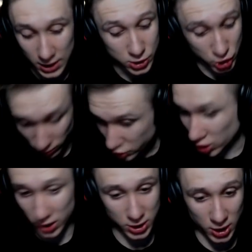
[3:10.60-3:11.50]

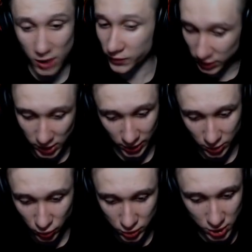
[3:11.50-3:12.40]
Замечательно, офигенно,
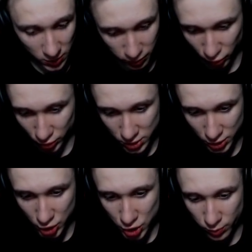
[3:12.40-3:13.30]
друзья, просто
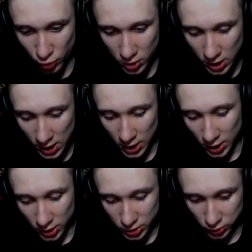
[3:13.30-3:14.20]
зашибок.
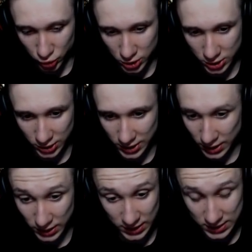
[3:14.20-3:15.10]
Слушайте, я,
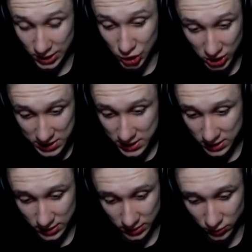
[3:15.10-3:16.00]
если
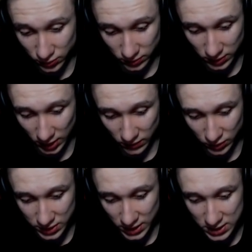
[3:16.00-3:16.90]
честно, ну, так
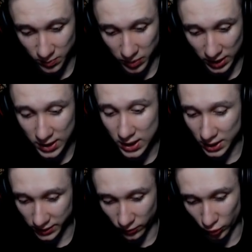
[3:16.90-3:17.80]
вот, знаете,
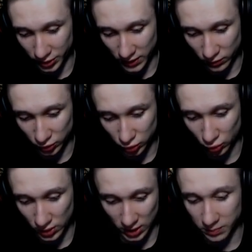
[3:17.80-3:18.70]
поглядываю на вот
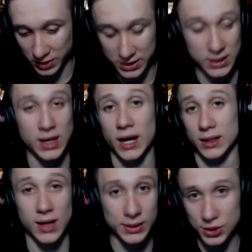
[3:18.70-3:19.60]
то, как
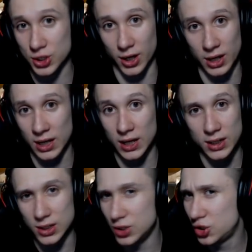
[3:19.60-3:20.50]
протекает каточка,
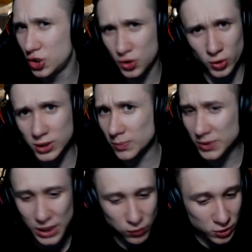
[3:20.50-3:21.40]
и что-то
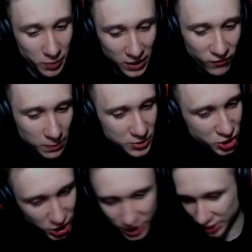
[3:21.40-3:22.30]
мне вот прям
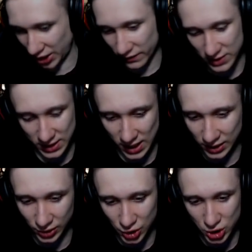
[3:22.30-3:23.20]
вообще не нравится, как
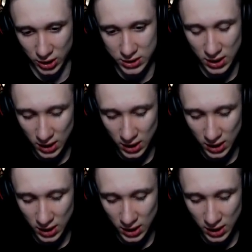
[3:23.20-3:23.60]
она началась.